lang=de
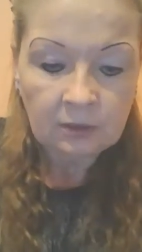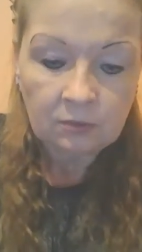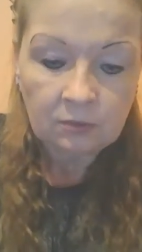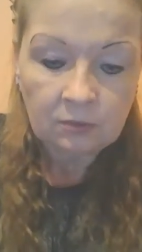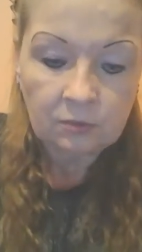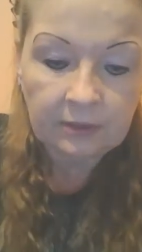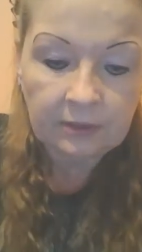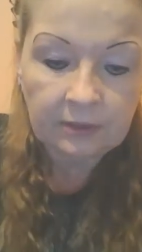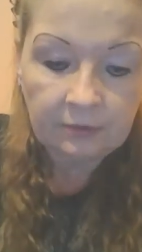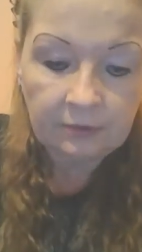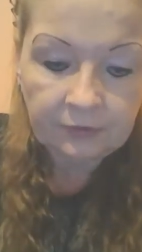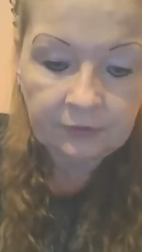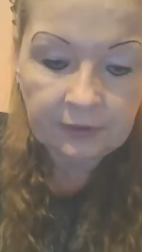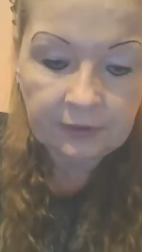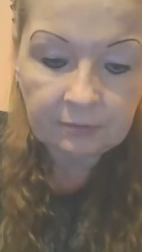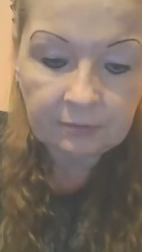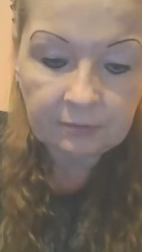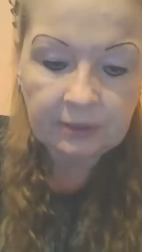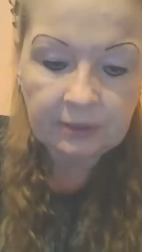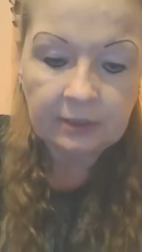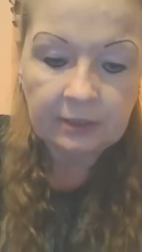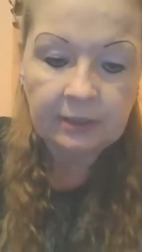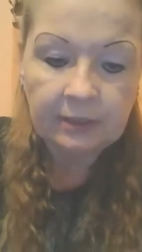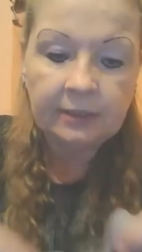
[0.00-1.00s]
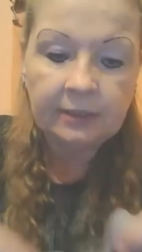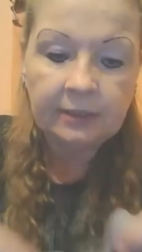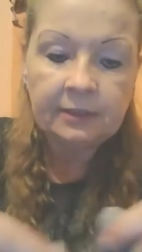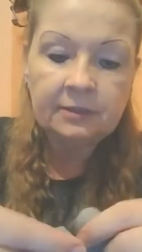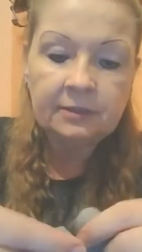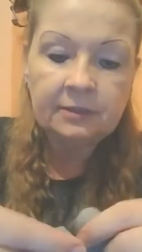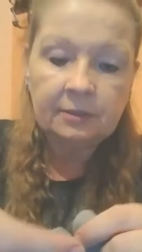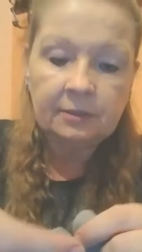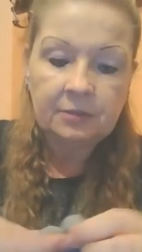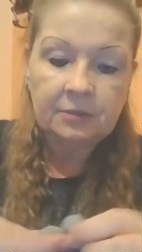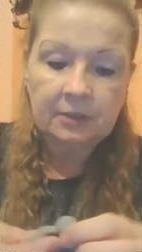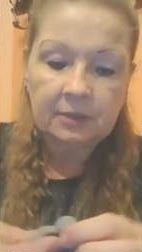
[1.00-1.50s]
Und dann fängt man an, ich
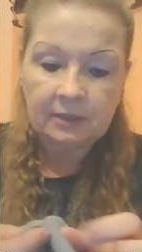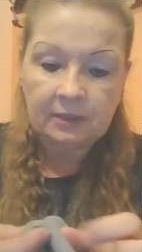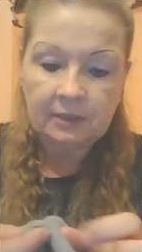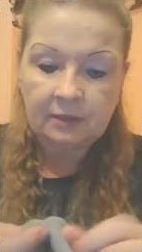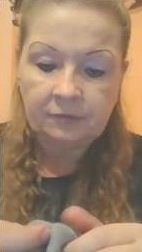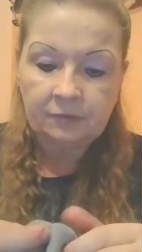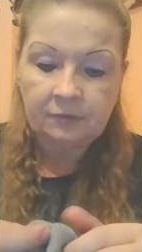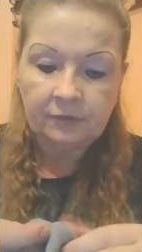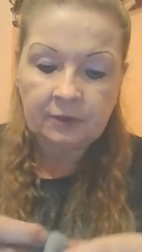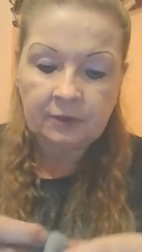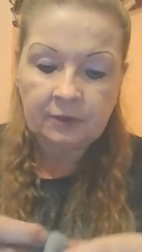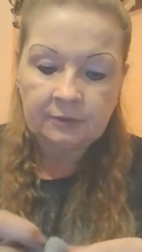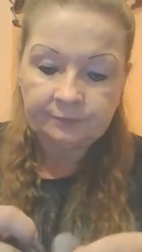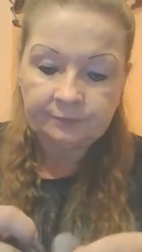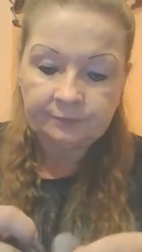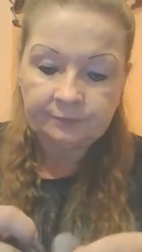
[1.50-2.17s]
habe das einfach